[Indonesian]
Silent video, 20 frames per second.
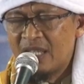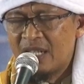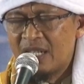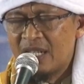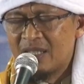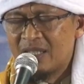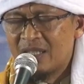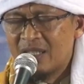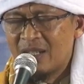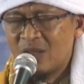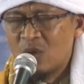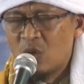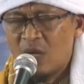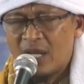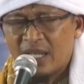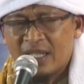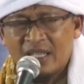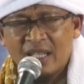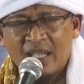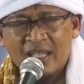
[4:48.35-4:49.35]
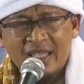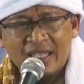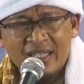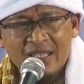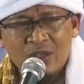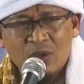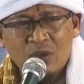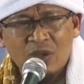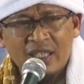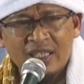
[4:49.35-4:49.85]
jalan keluar dari
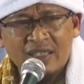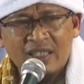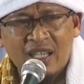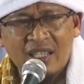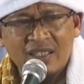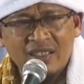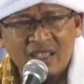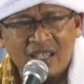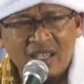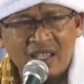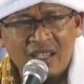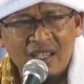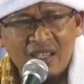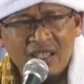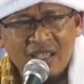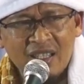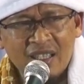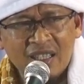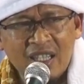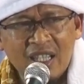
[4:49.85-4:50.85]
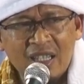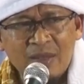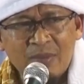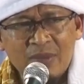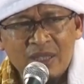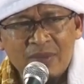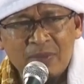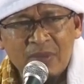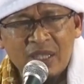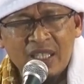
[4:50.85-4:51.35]
kesulitannya, dan
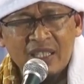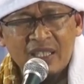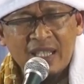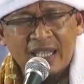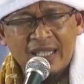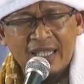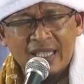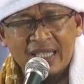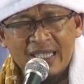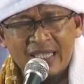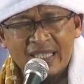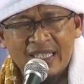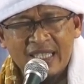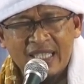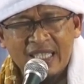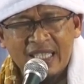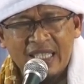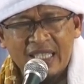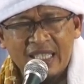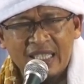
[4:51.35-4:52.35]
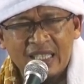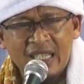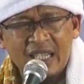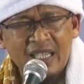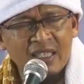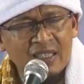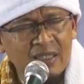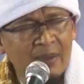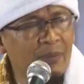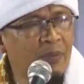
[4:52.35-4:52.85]
memberikan rizki
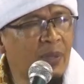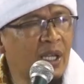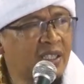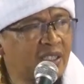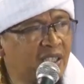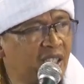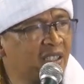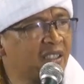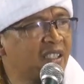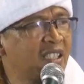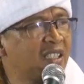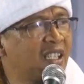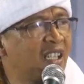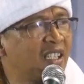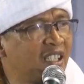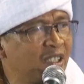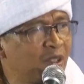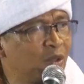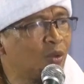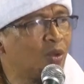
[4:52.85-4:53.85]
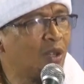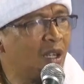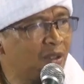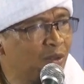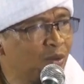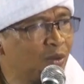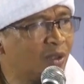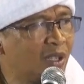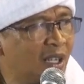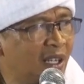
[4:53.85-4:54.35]
dari tempat yang tidak
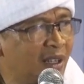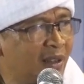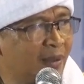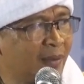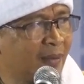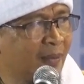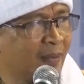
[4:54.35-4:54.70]
diduga-duga.